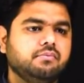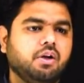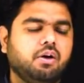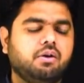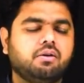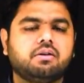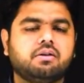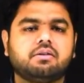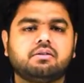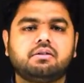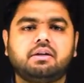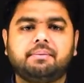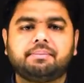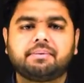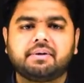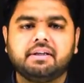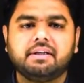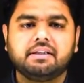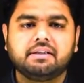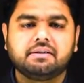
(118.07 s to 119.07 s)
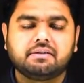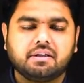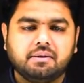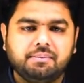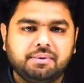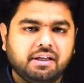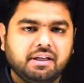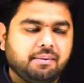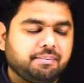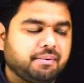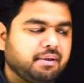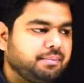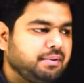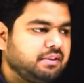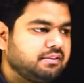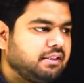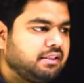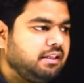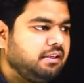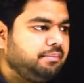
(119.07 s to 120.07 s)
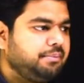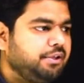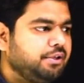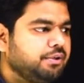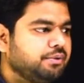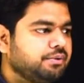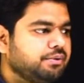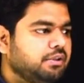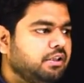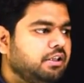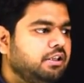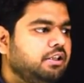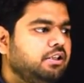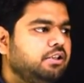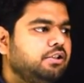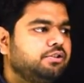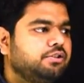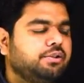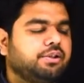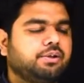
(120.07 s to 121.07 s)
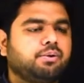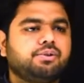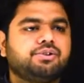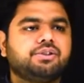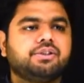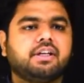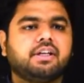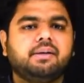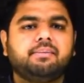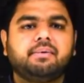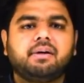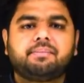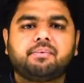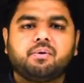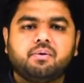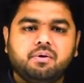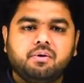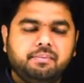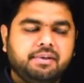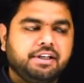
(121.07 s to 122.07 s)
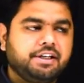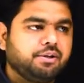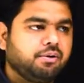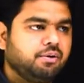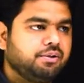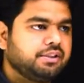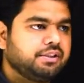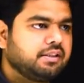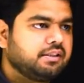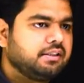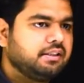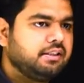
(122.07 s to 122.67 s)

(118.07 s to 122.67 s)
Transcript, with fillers: और आपके कभी आपके पास आया भी हो तो ये क्वेश्चन कई बार प्रॉब्लमेटिक हो जाता